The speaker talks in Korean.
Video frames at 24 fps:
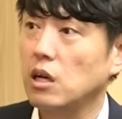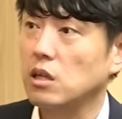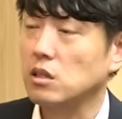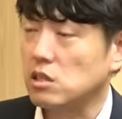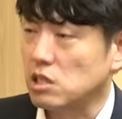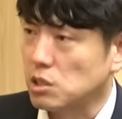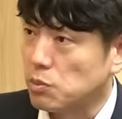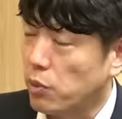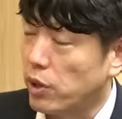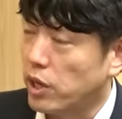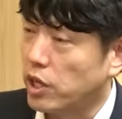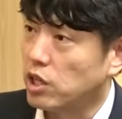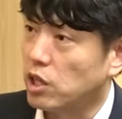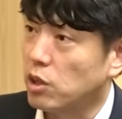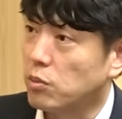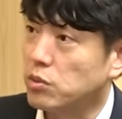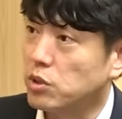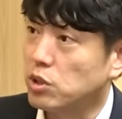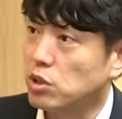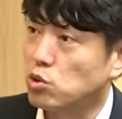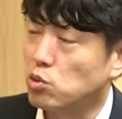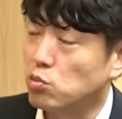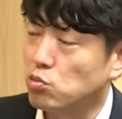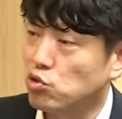디스플레이
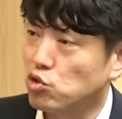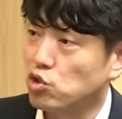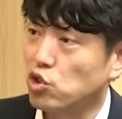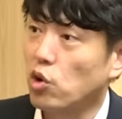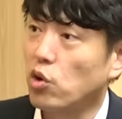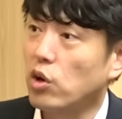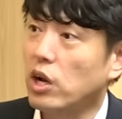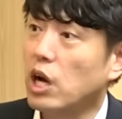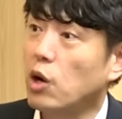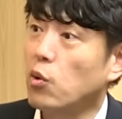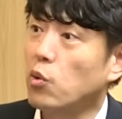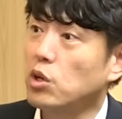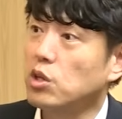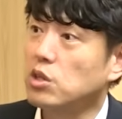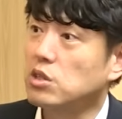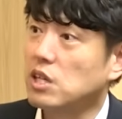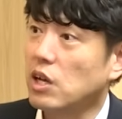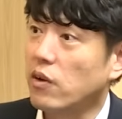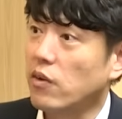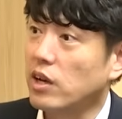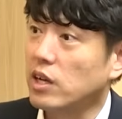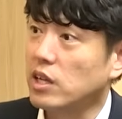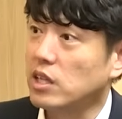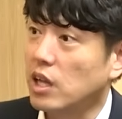기업들을 좀 추격을 하고 있는
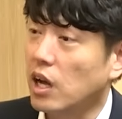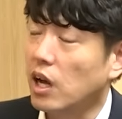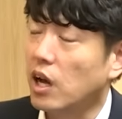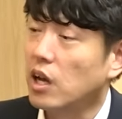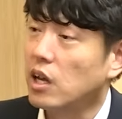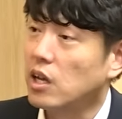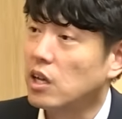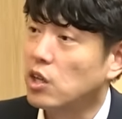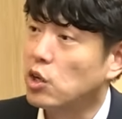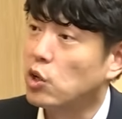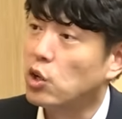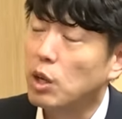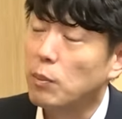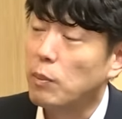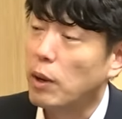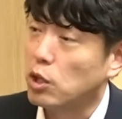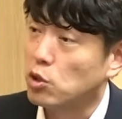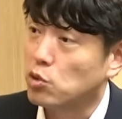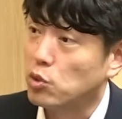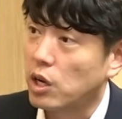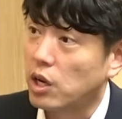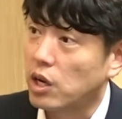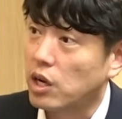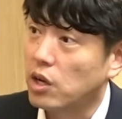상황이다. 이렇게 예, 예.
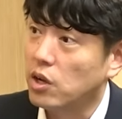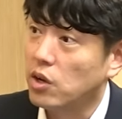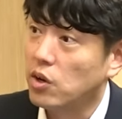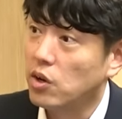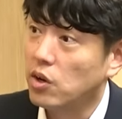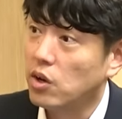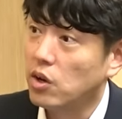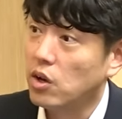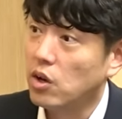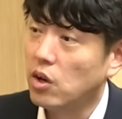봐도 될까요?